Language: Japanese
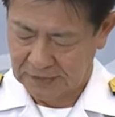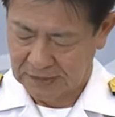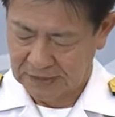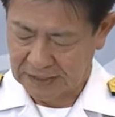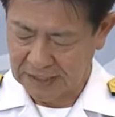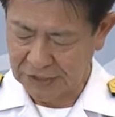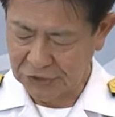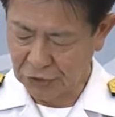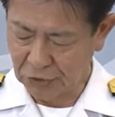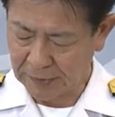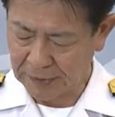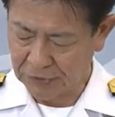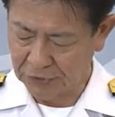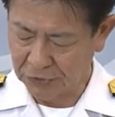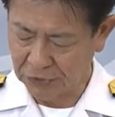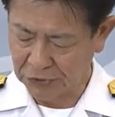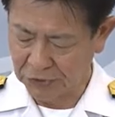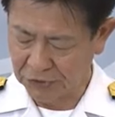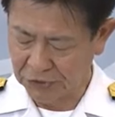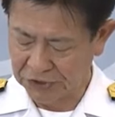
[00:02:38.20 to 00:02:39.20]
海上幕
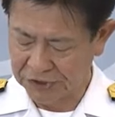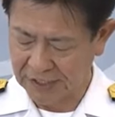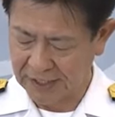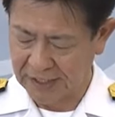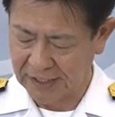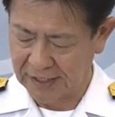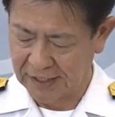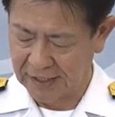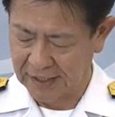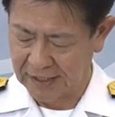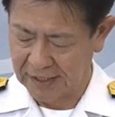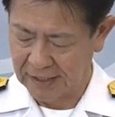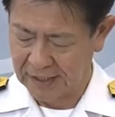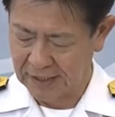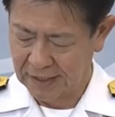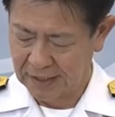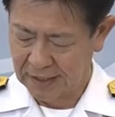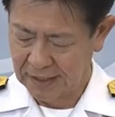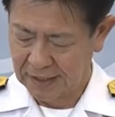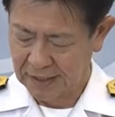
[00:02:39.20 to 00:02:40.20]
僚長として、
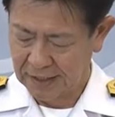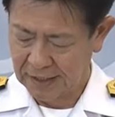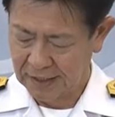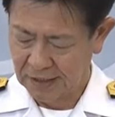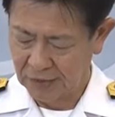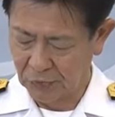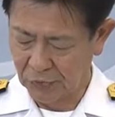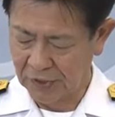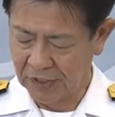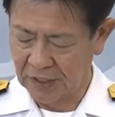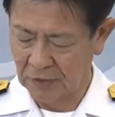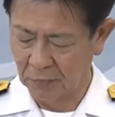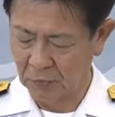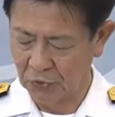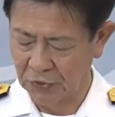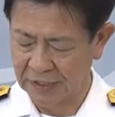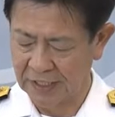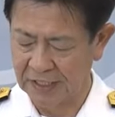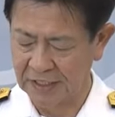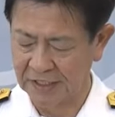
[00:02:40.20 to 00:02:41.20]
これらの
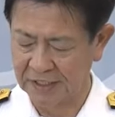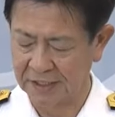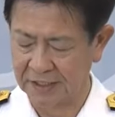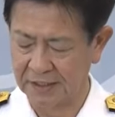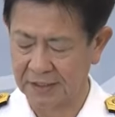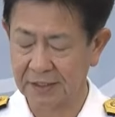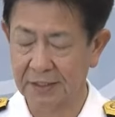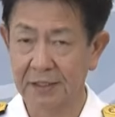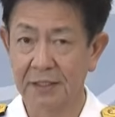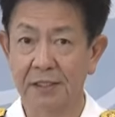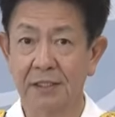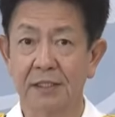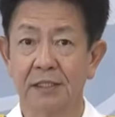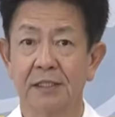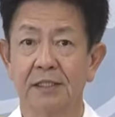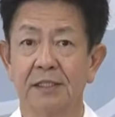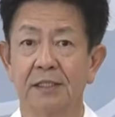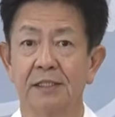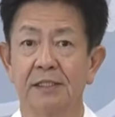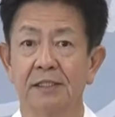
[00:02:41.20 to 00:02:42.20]
問題に
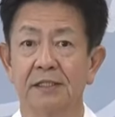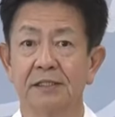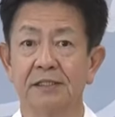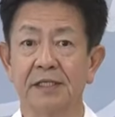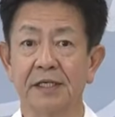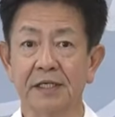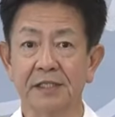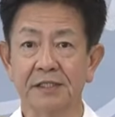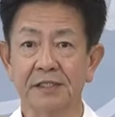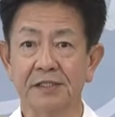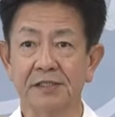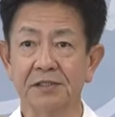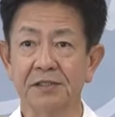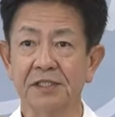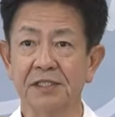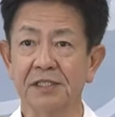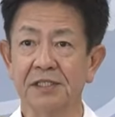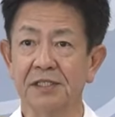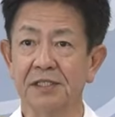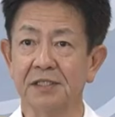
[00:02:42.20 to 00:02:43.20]
誠実
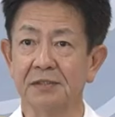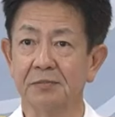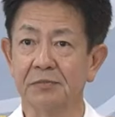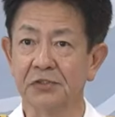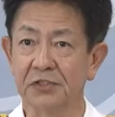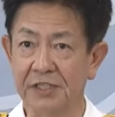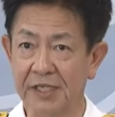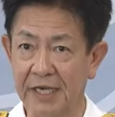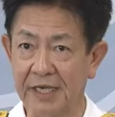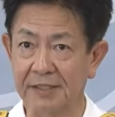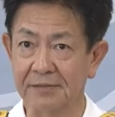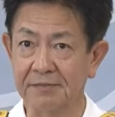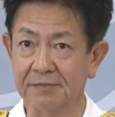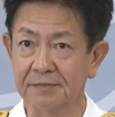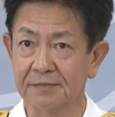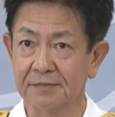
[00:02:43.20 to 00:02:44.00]
に向き合い、